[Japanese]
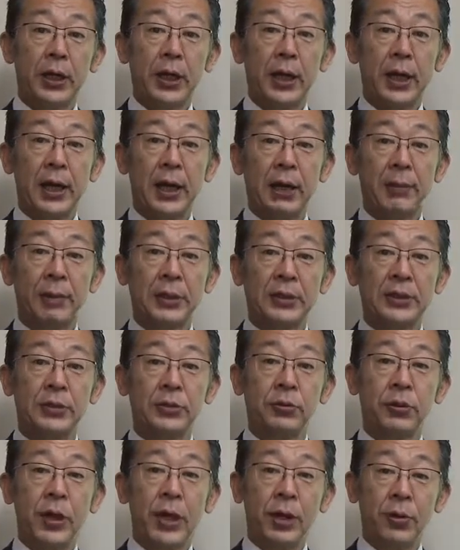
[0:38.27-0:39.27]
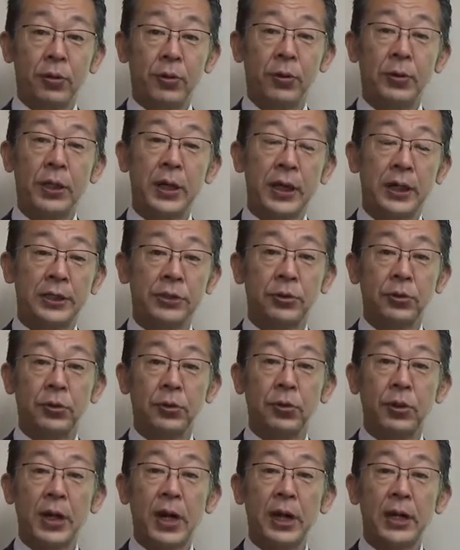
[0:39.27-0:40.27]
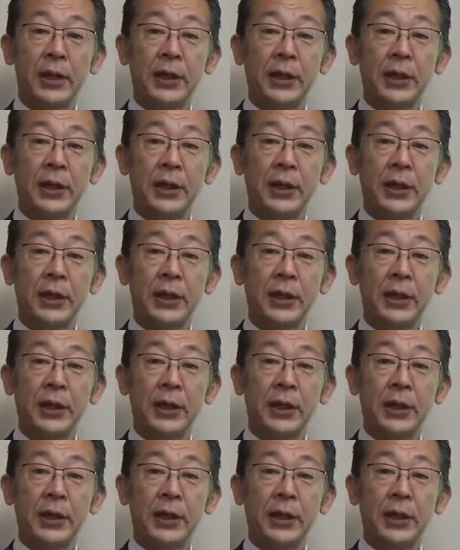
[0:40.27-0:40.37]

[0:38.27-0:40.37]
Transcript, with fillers: えーまあ、父親の、えー、仕事の関